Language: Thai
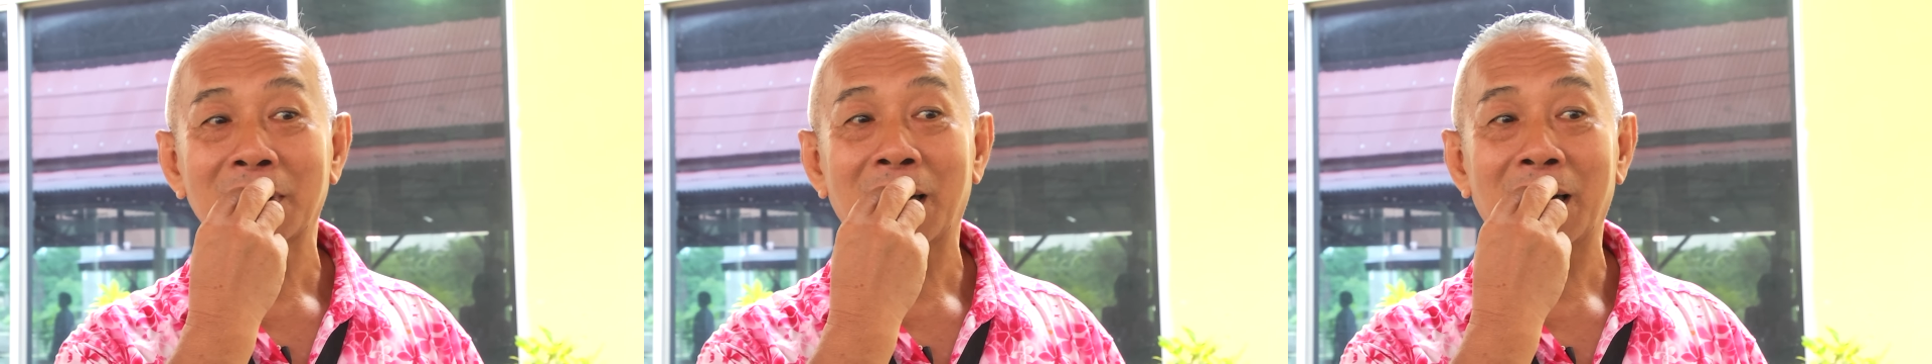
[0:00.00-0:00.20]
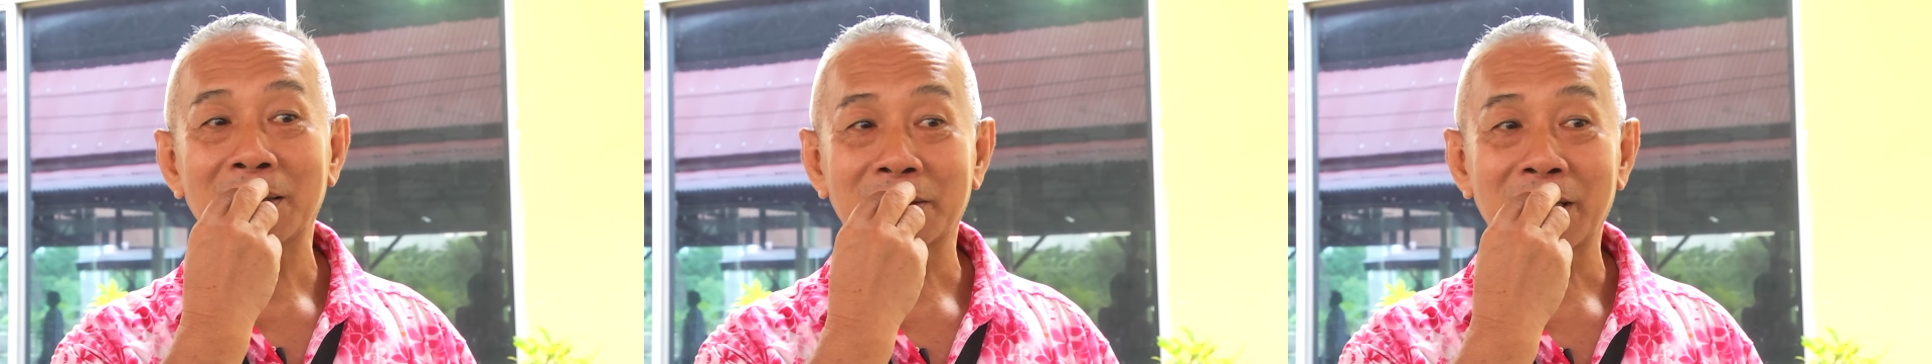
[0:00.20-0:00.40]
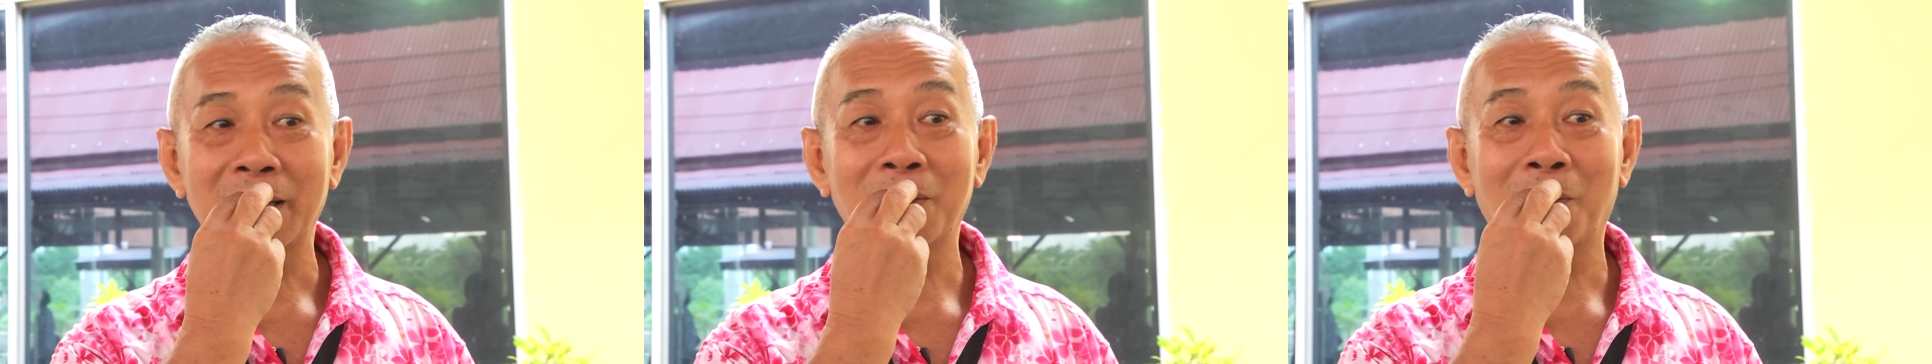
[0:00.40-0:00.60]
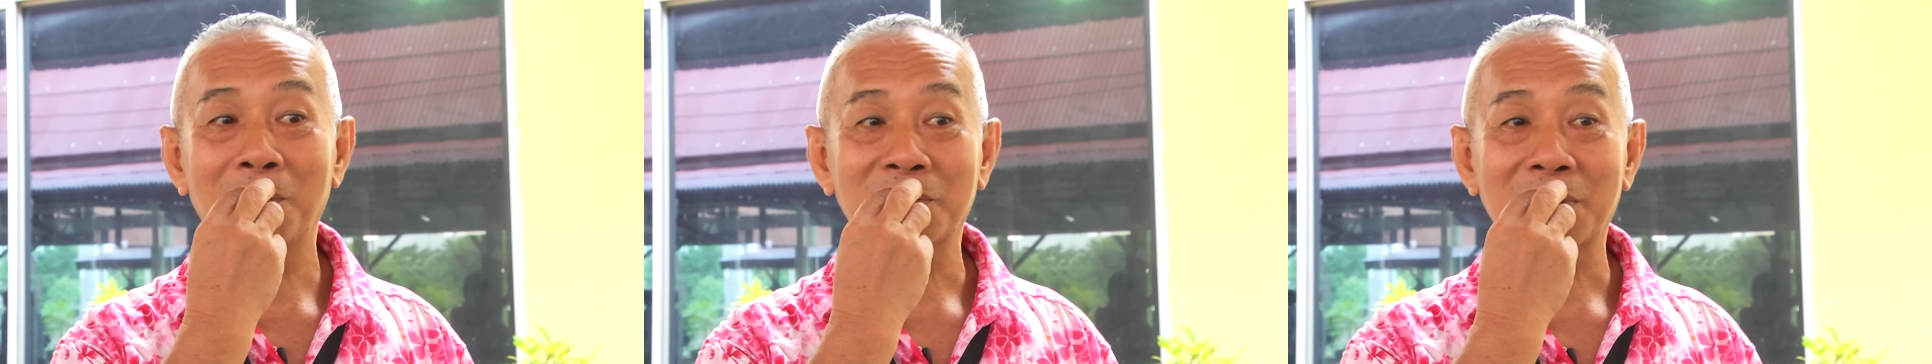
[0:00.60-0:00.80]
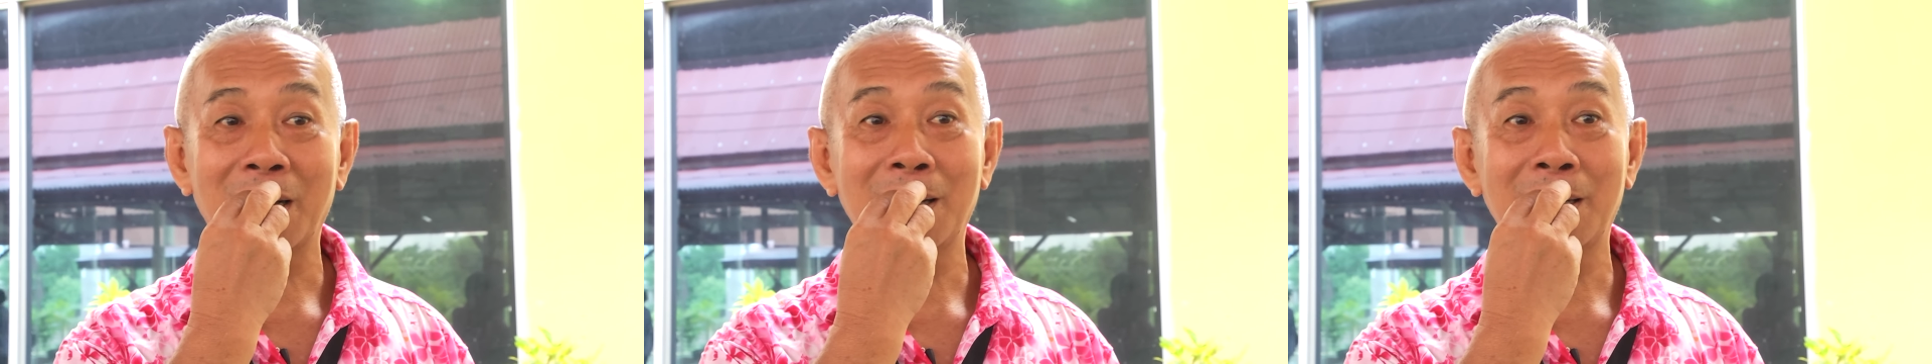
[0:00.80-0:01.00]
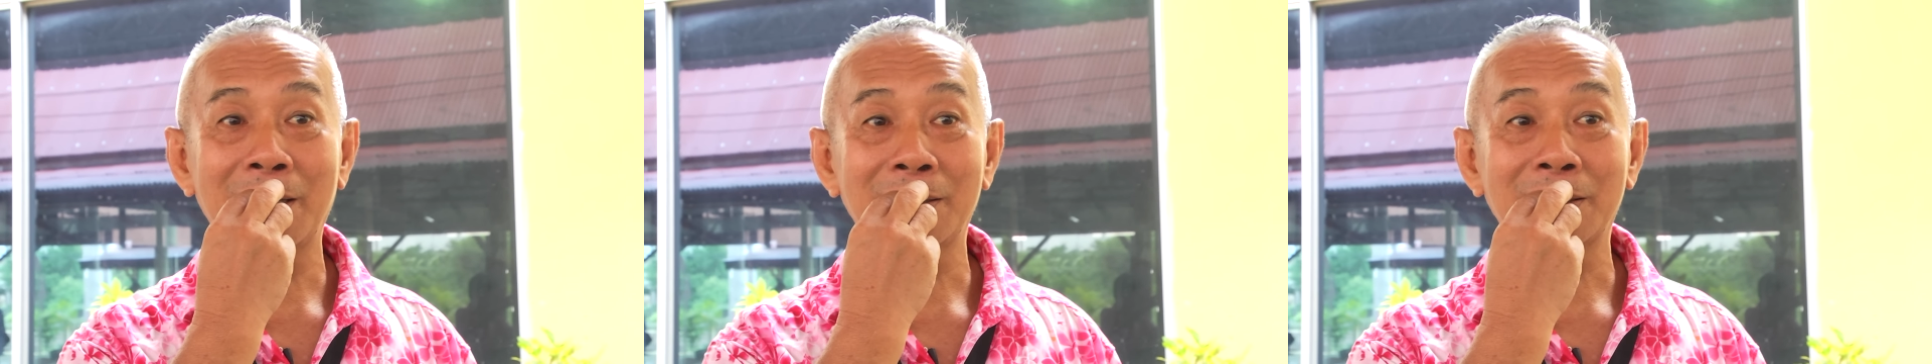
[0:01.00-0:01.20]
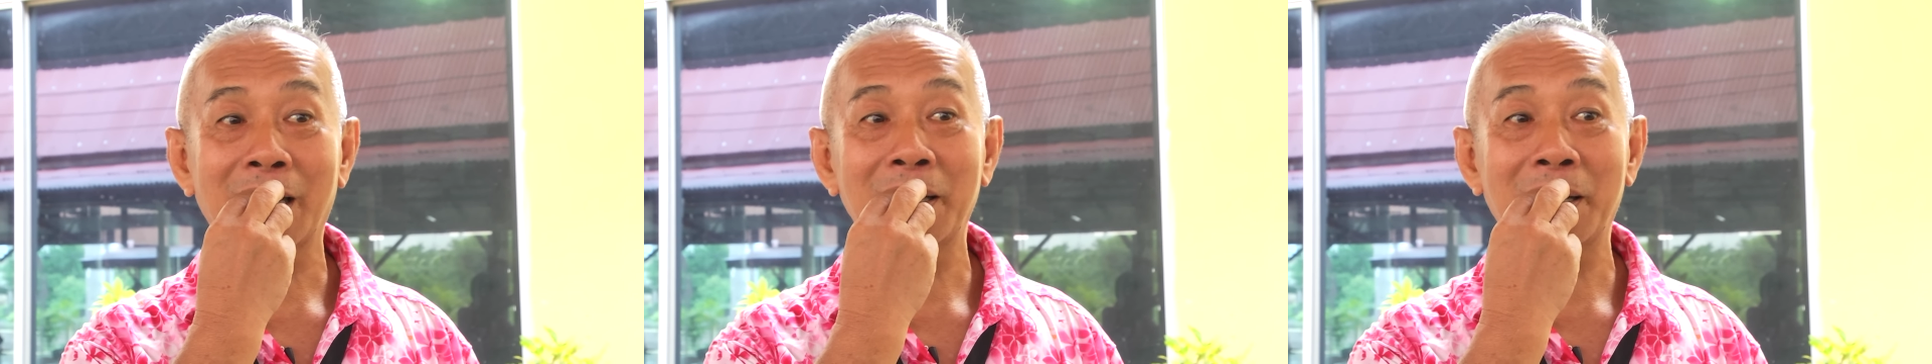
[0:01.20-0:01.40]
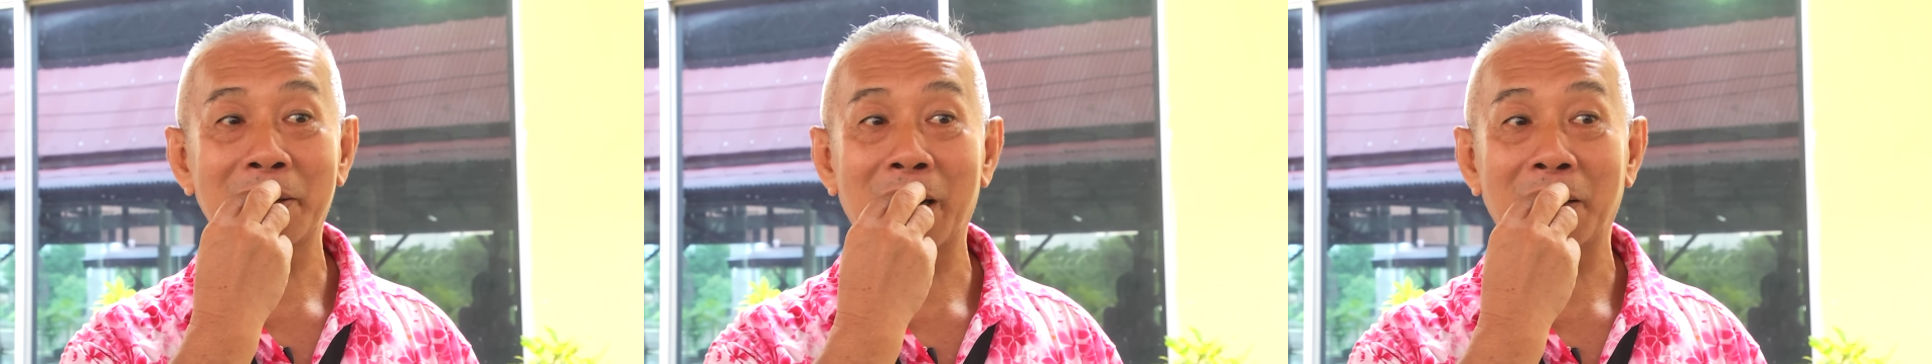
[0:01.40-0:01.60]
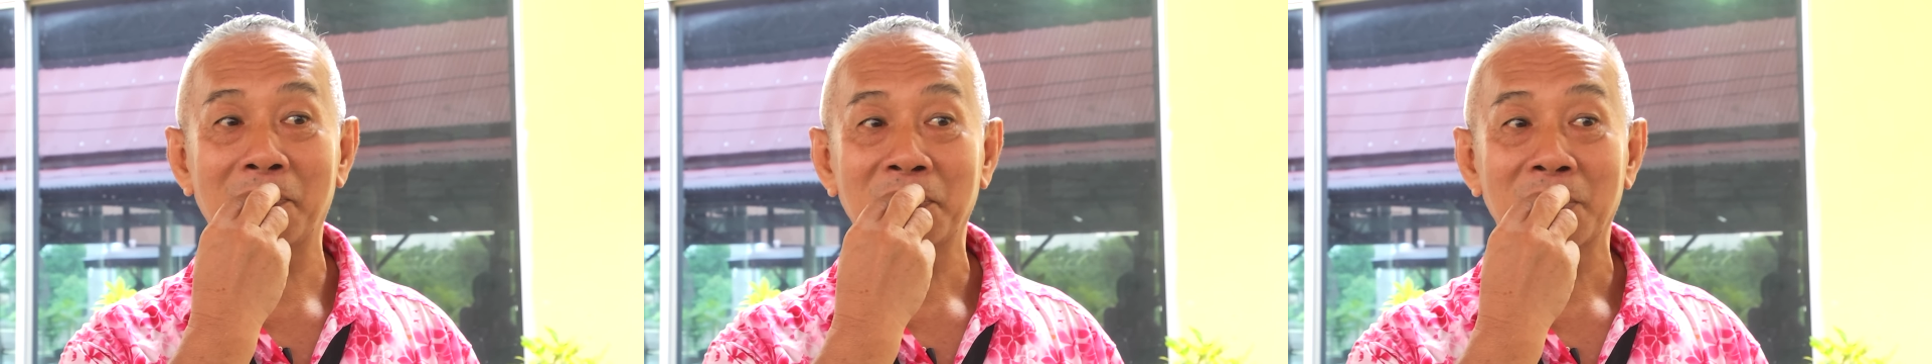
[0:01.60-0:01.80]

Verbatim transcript: การใช้ลมใช้ลิ้นใช้อะไรนะ